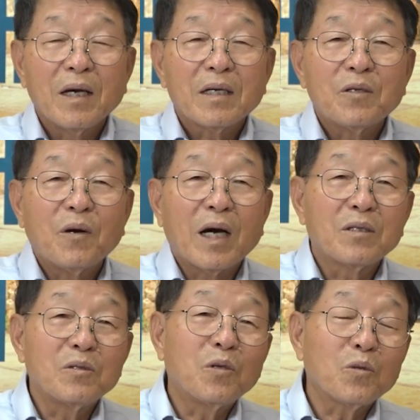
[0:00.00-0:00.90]
그
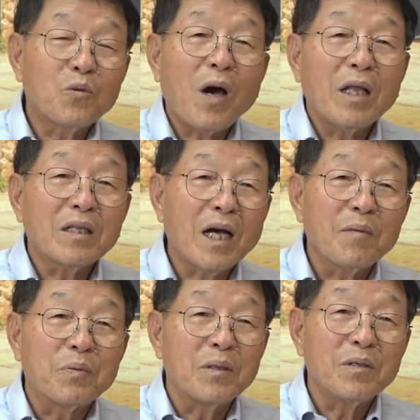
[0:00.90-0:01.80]
아들도 또 한
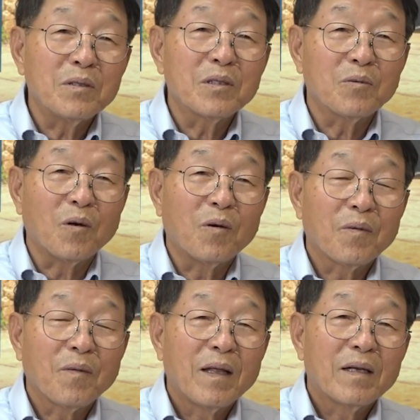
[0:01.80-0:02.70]
카피를 쓰고
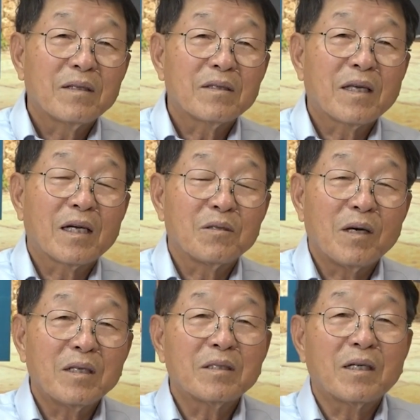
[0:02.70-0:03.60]
그렇게 해가지고
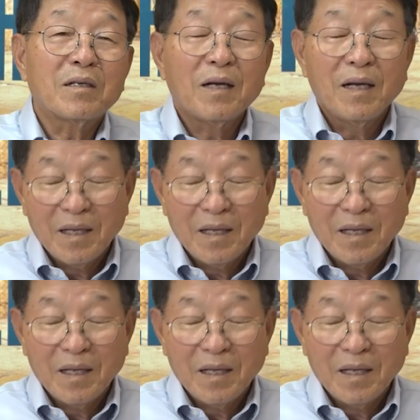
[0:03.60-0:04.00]
항상